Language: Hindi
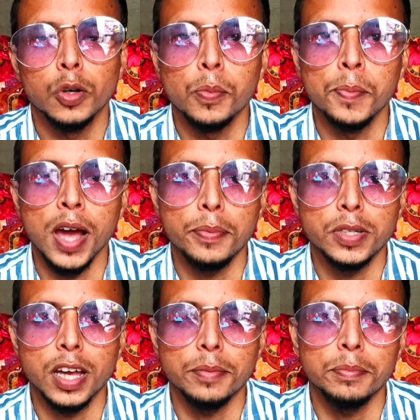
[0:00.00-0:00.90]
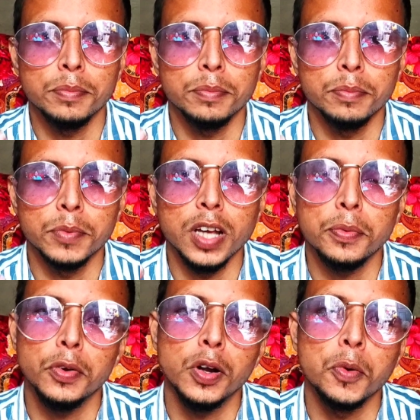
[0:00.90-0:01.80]
तो मैं आपसे यार मुझे
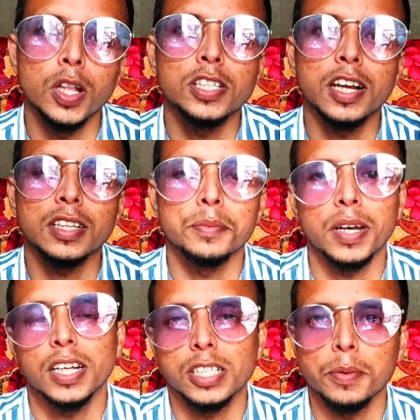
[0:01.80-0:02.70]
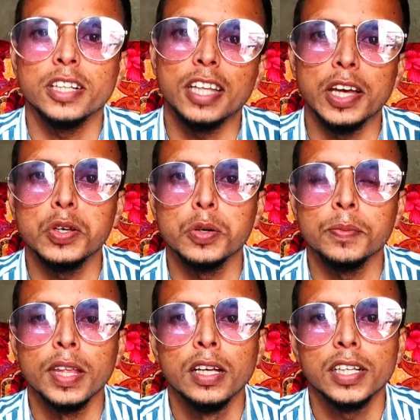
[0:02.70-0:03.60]
आपकी वीडियो बहुत अच्छी लगती है मैंने कहा अच्छा भाई थैंक यू
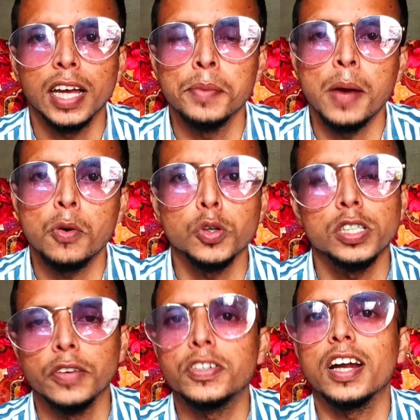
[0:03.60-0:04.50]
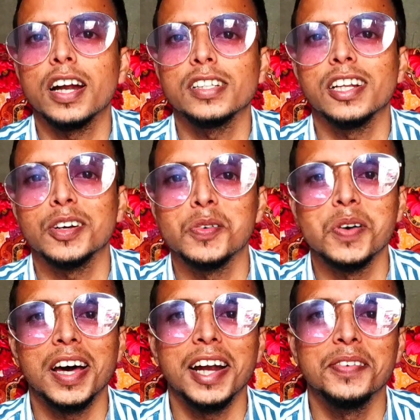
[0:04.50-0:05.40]
या मैं आपको कुछ गिफ्ट करना चाहता
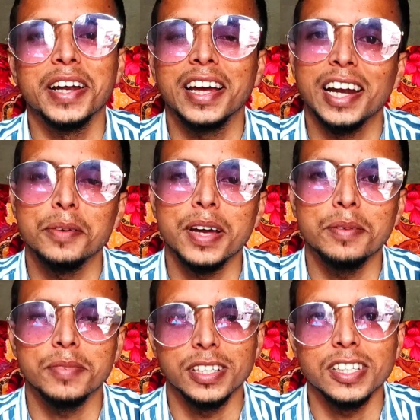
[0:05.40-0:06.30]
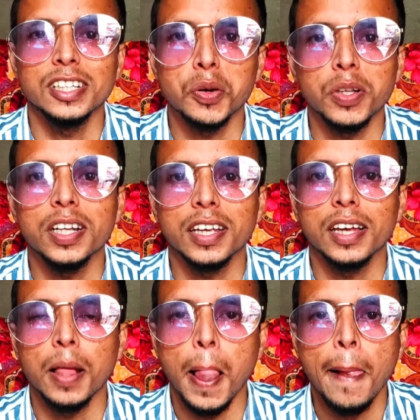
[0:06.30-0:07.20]
हूँ अरे मैंने कहा नहीं भाई इसकी ज़रूरत नहीं
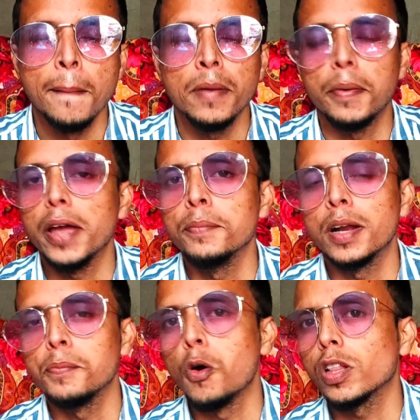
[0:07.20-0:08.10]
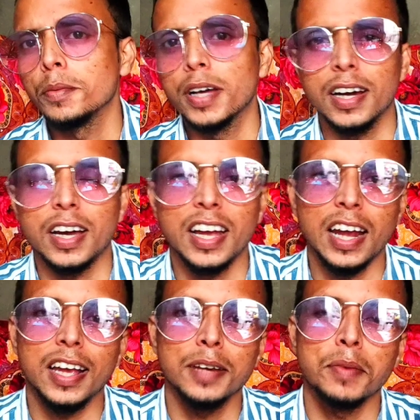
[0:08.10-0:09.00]
है ना भाई मैंने बहुत मना
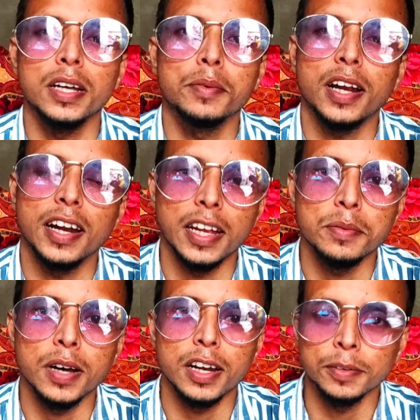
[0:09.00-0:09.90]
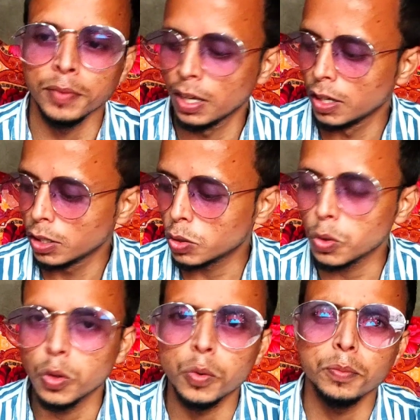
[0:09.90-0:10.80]
कराया लेकिन भाई हमारे नहीं माने तो
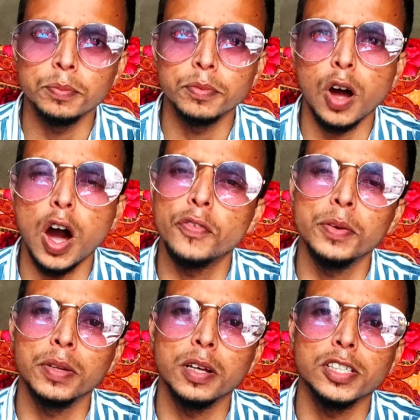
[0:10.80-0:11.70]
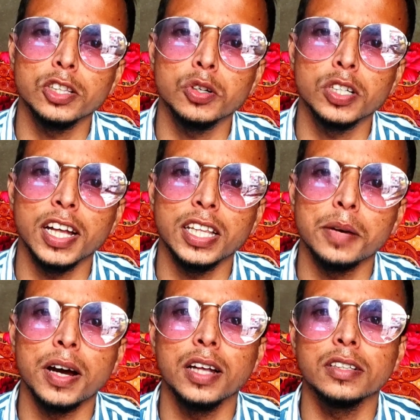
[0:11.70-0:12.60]
काफ़ी मतलब जद्दोजहद
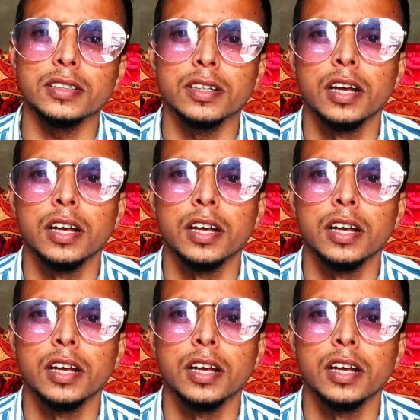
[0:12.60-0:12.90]
के बाद